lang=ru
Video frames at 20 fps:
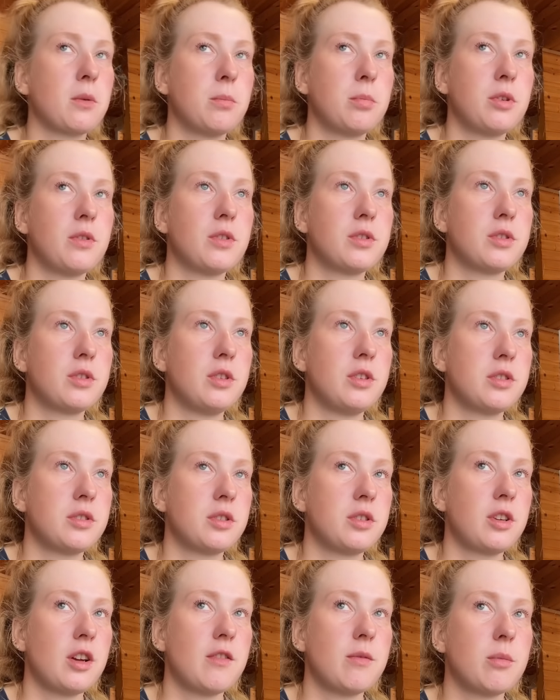привозили
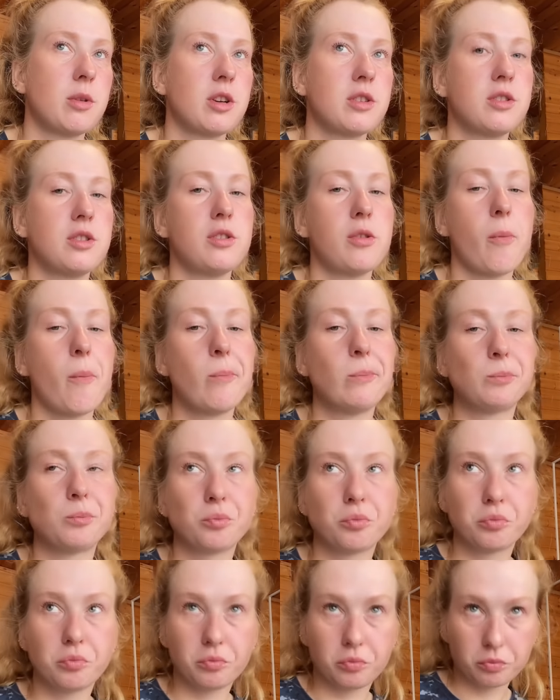сетра в магазине.
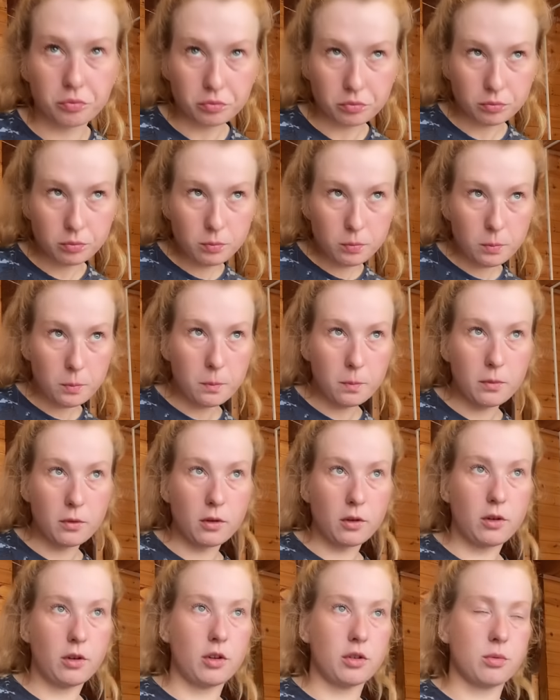
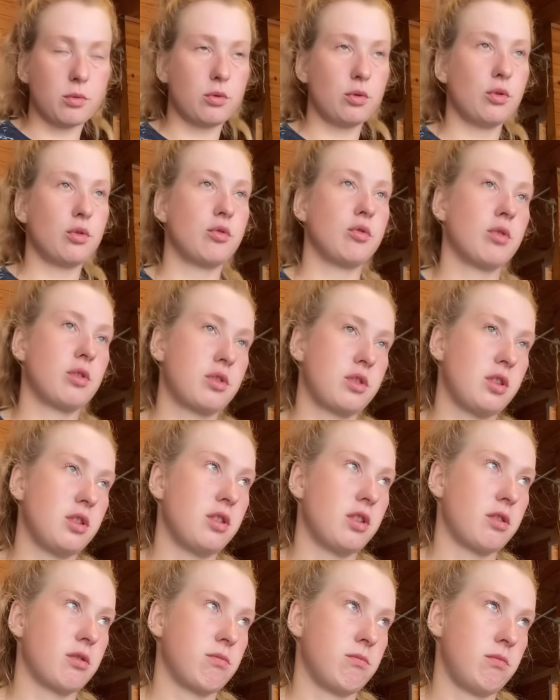А я смотрю, у него
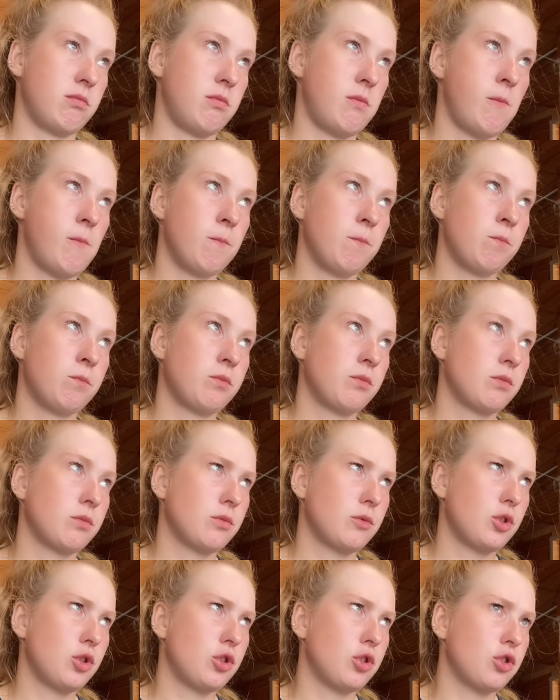ценник
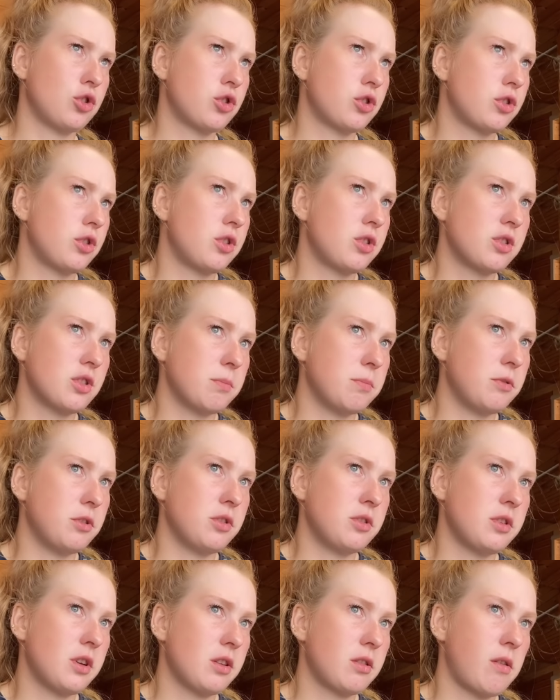
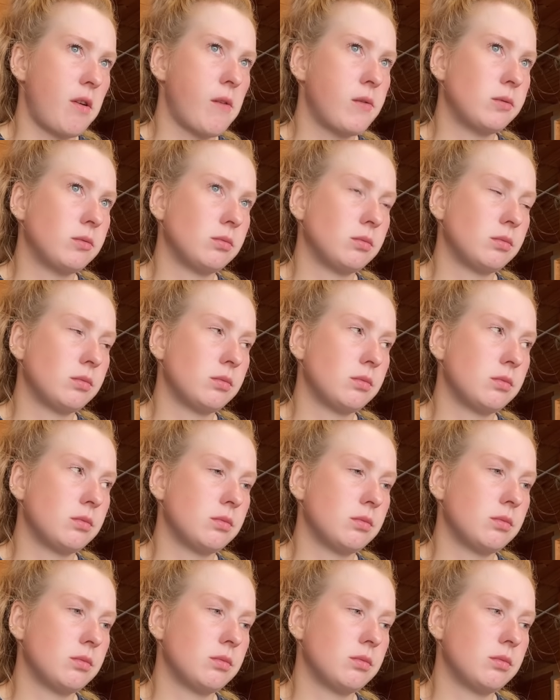1450
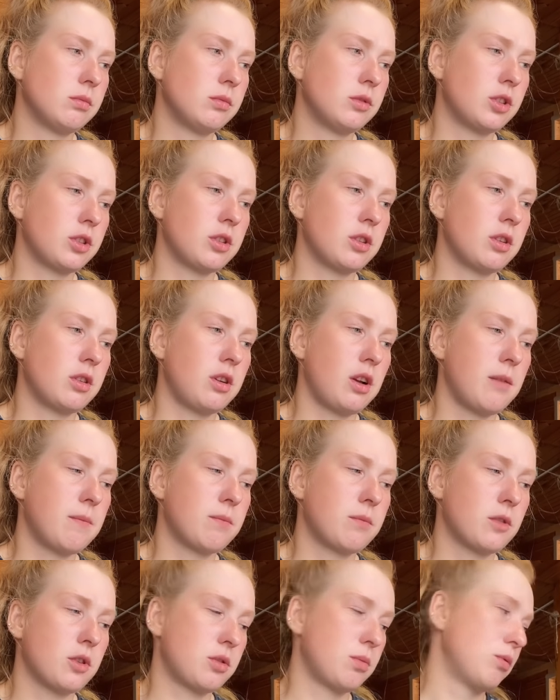да. за килограмм.
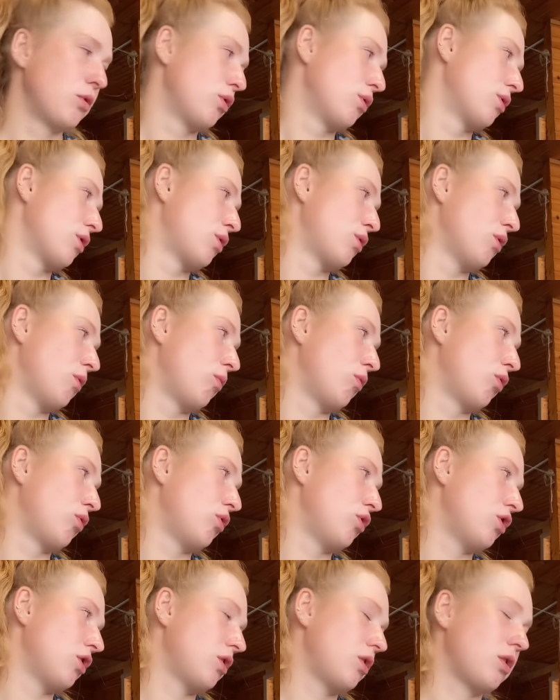Я смотрю за семгу
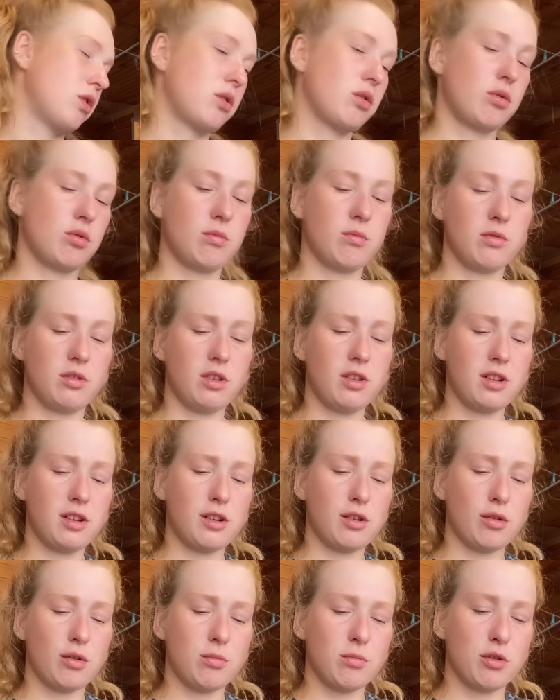1300. ну да
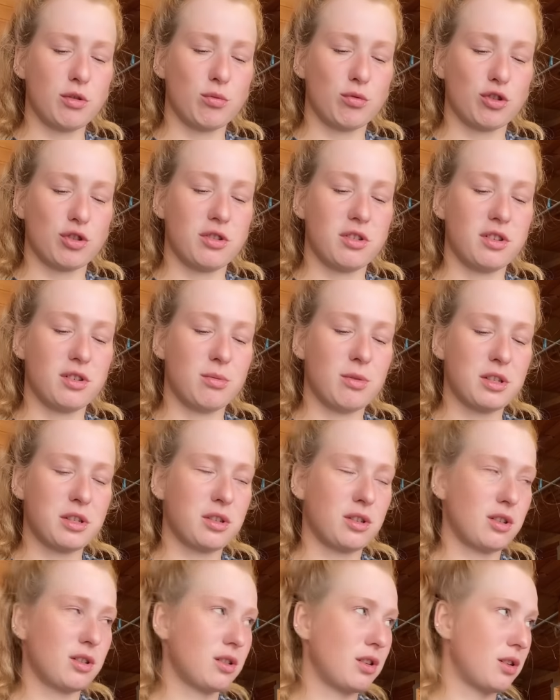нахер он мне нужен, неизвестно,
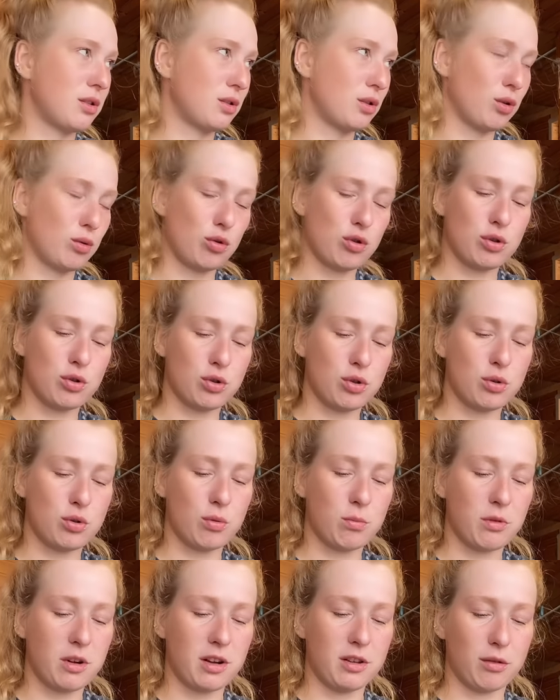когда я знаю точно, что
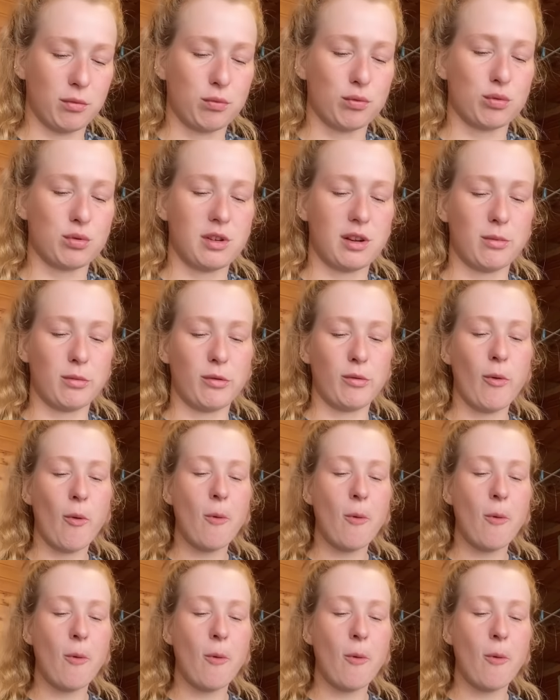семга, она а вкусная.